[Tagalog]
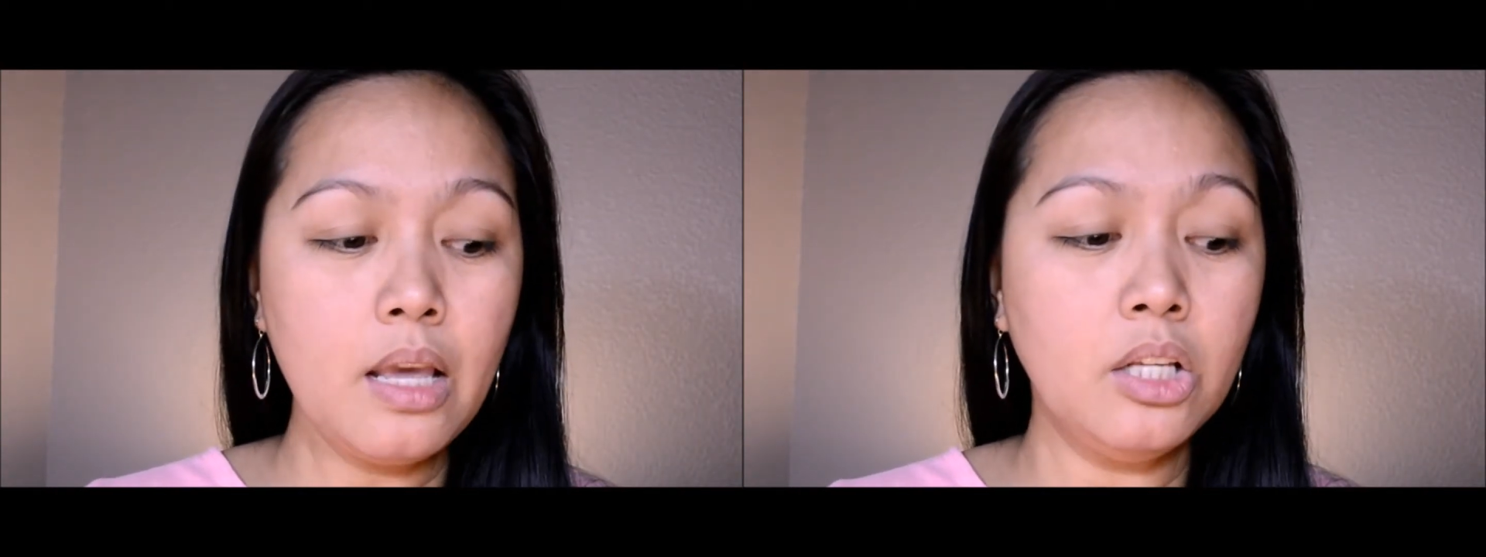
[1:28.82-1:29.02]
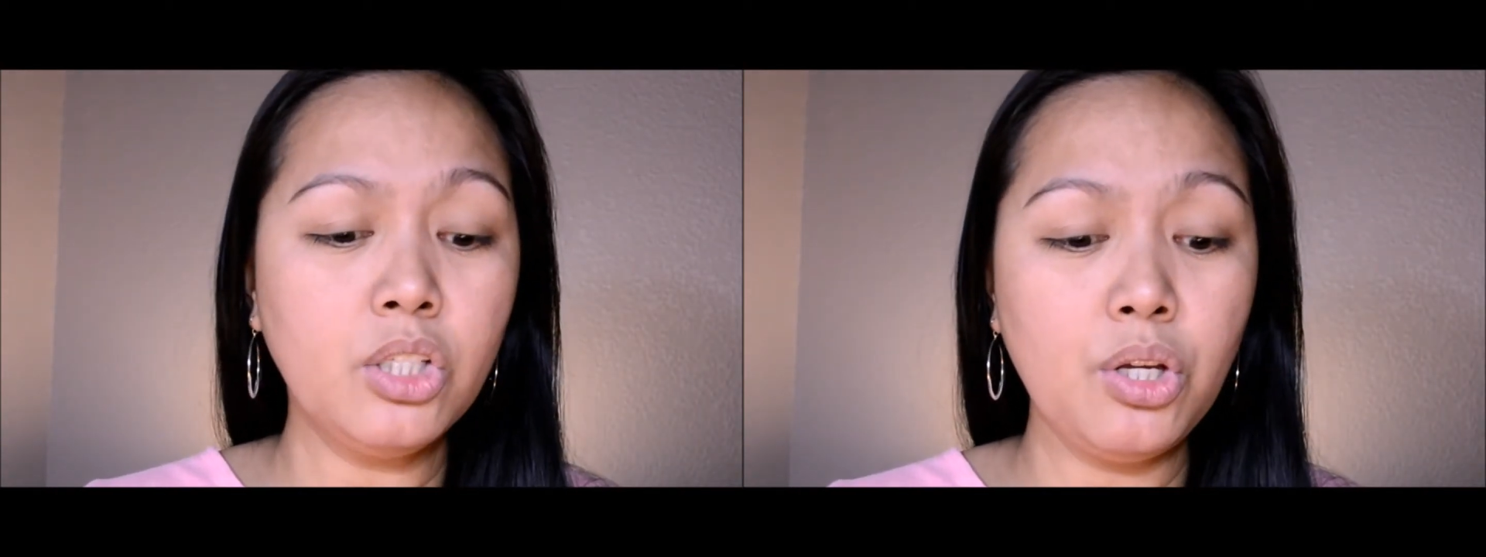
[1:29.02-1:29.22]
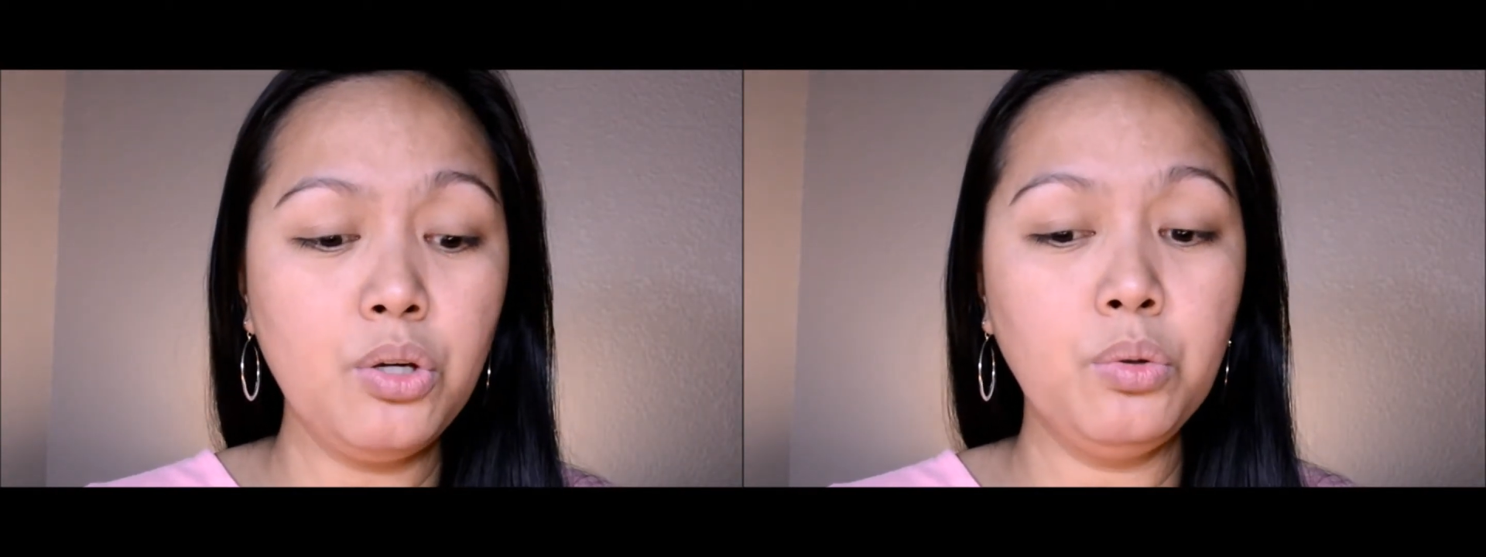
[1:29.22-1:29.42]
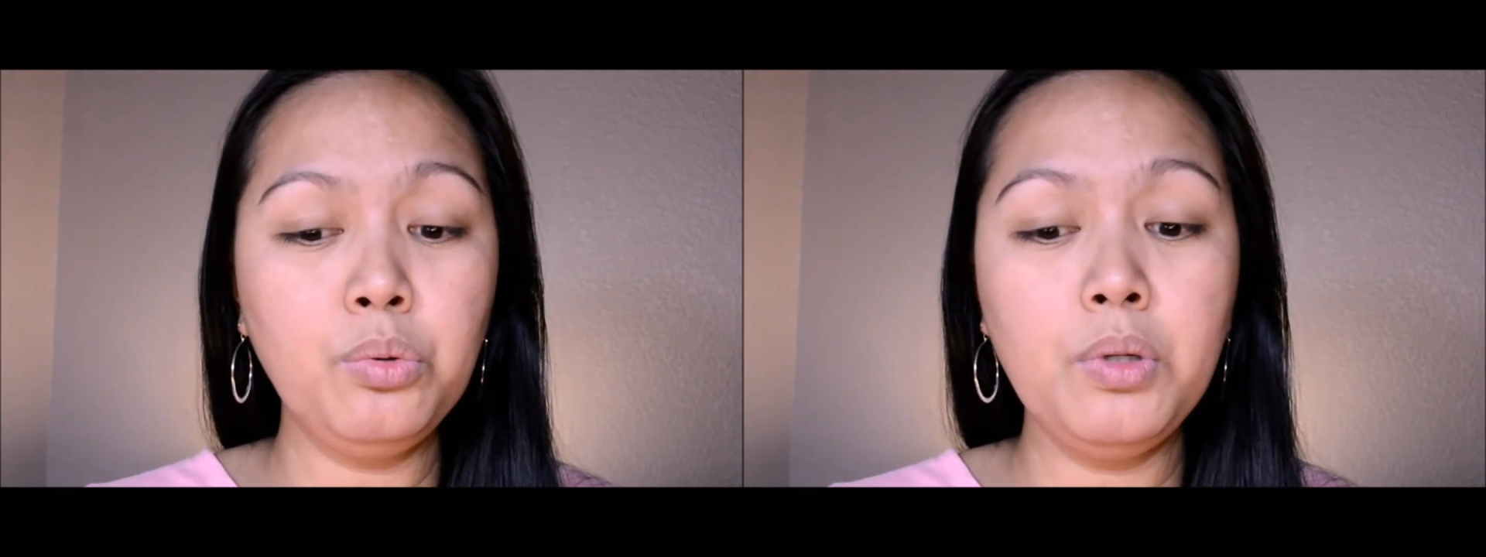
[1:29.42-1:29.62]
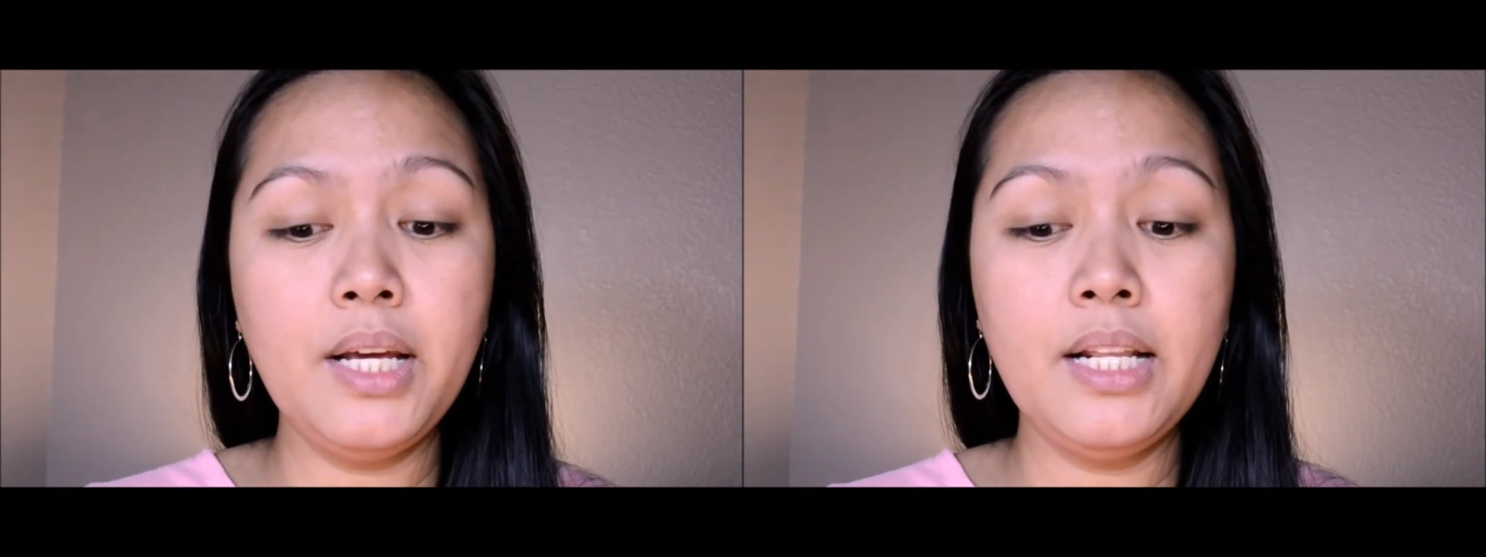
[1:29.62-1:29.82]
So, yung
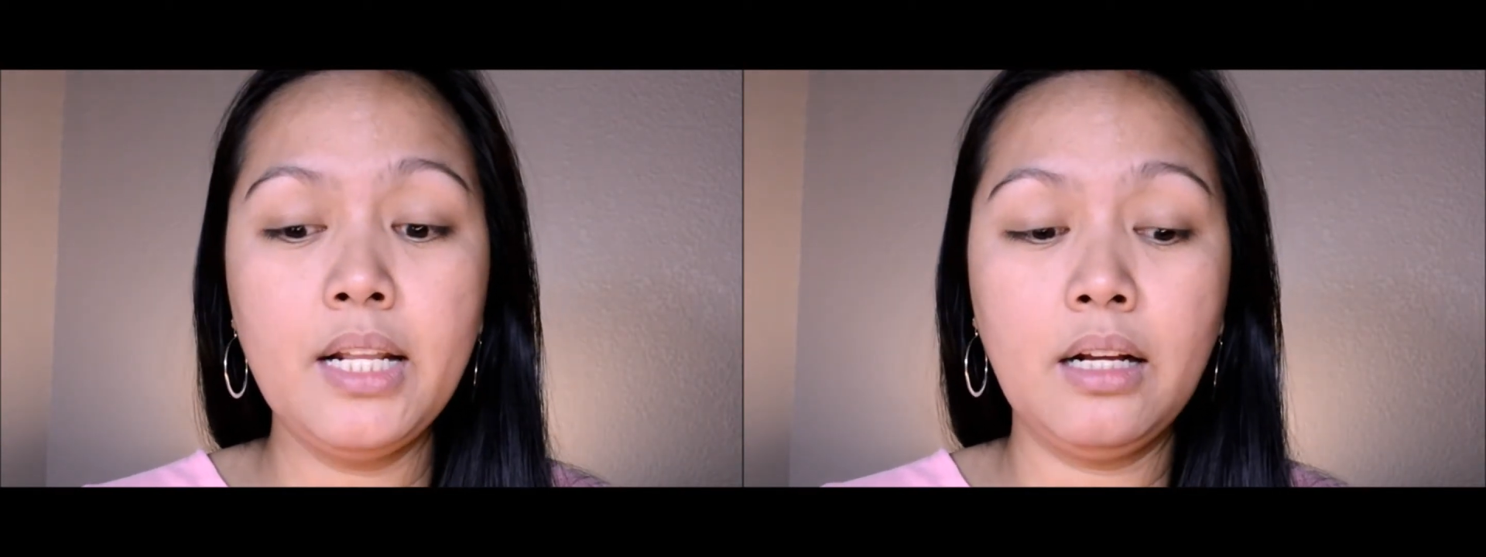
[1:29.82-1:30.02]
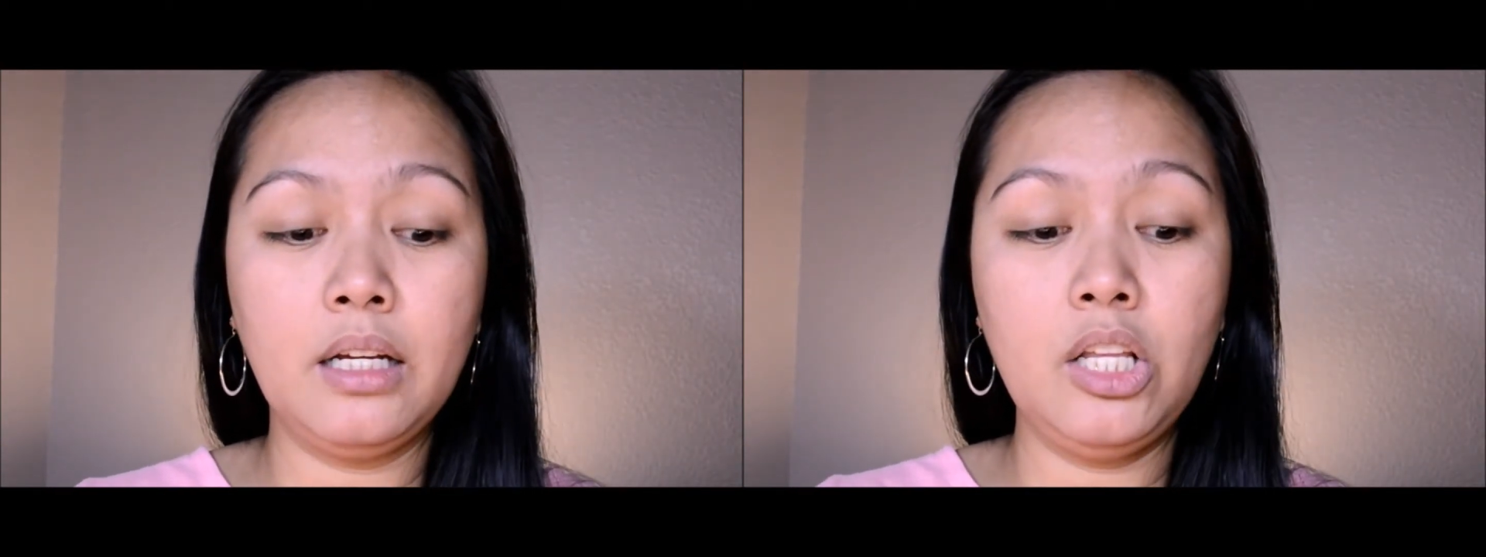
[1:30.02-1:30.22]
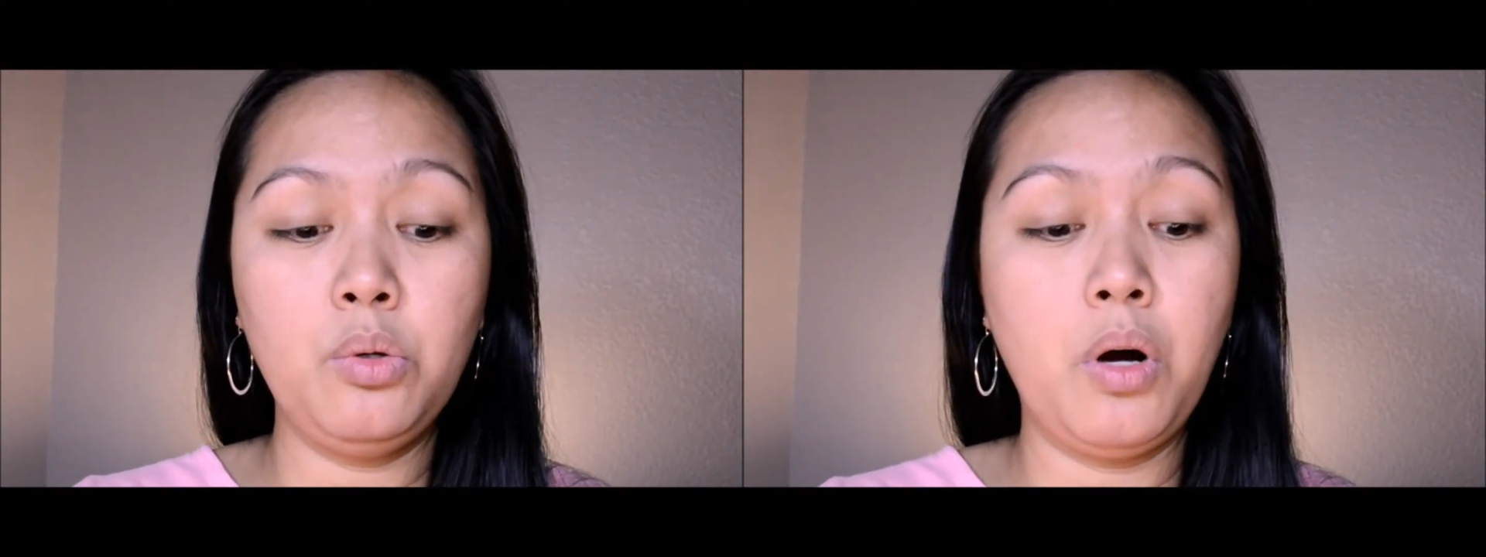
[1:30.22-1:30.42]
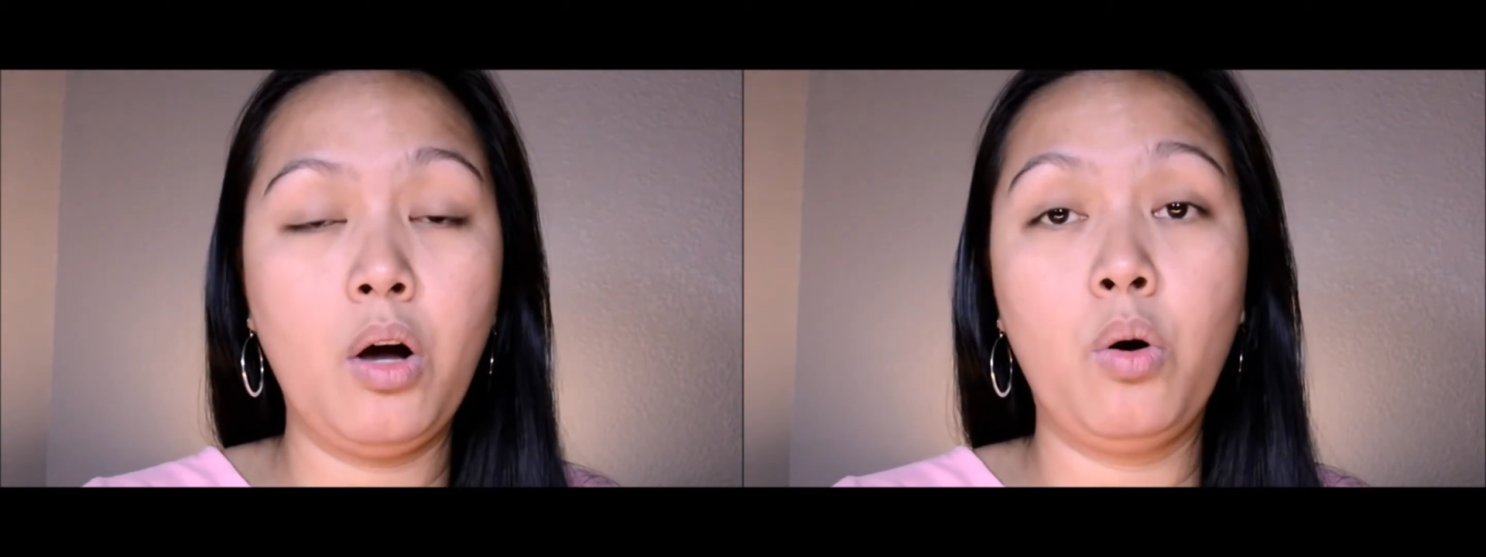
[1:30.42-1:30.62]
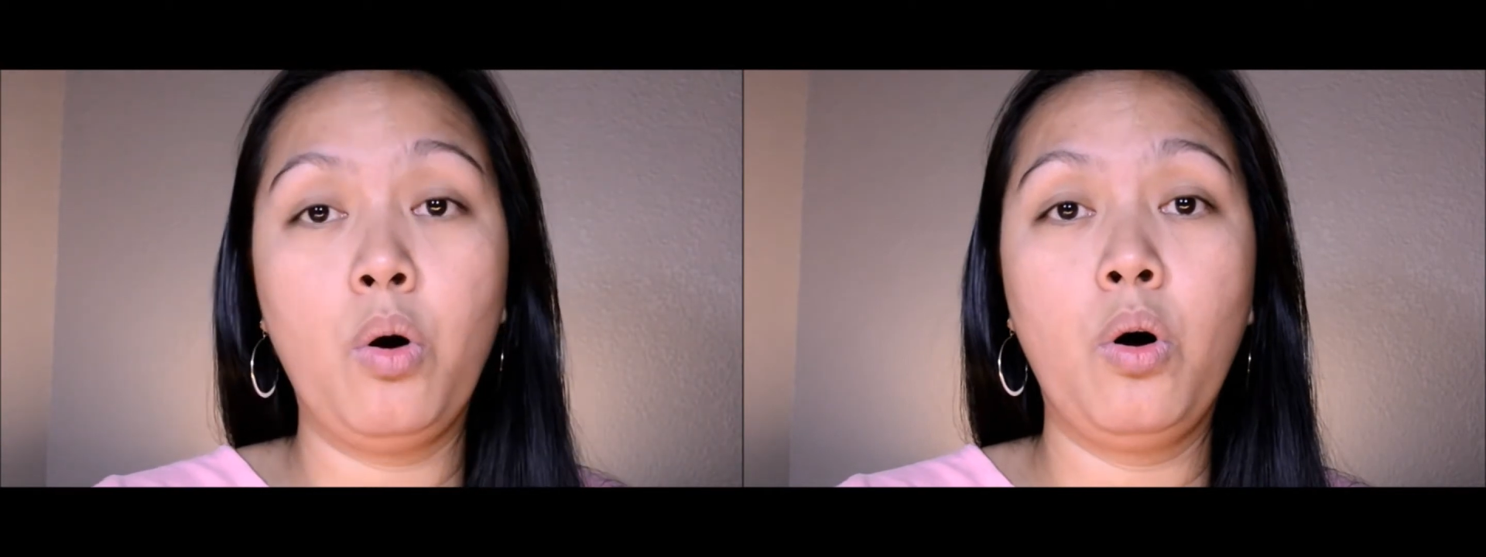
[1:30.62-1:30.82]
kulay na nakinuha
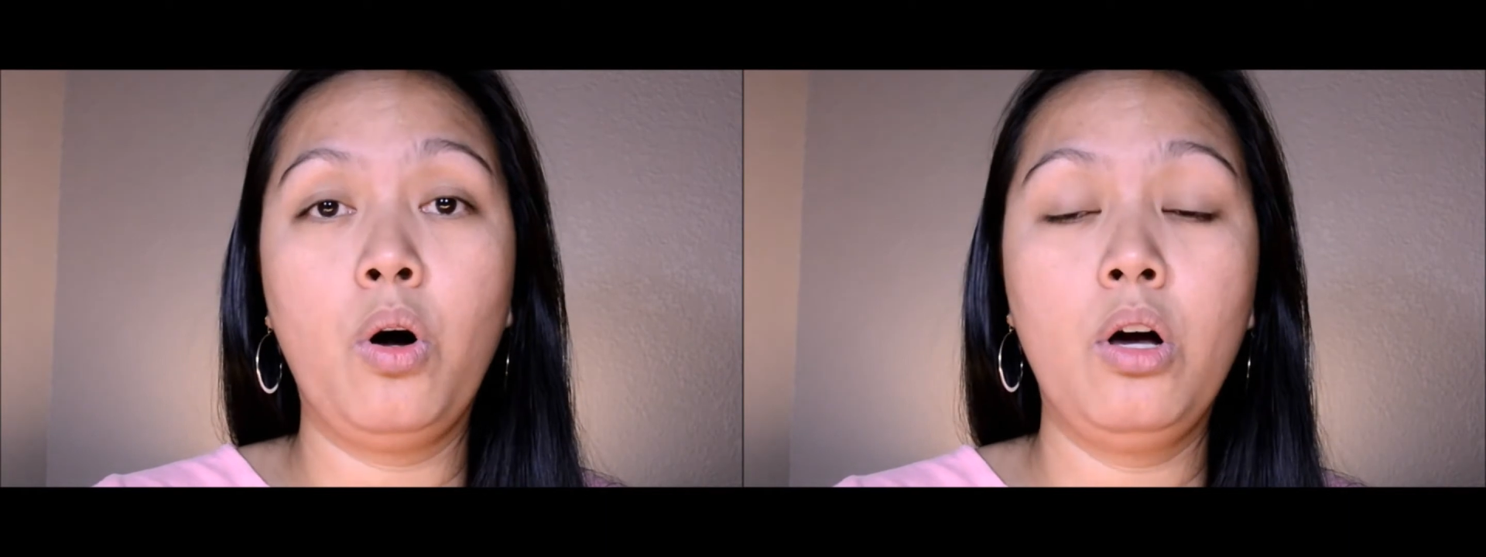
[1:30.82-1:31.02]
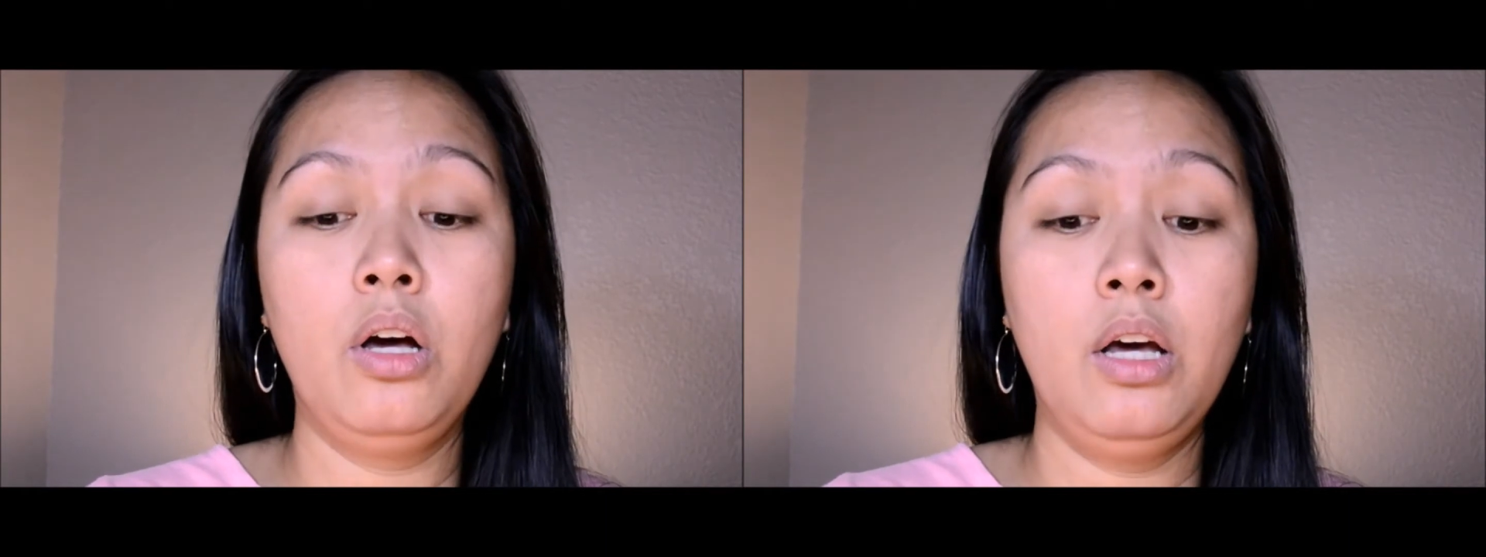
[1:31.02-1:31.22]
ko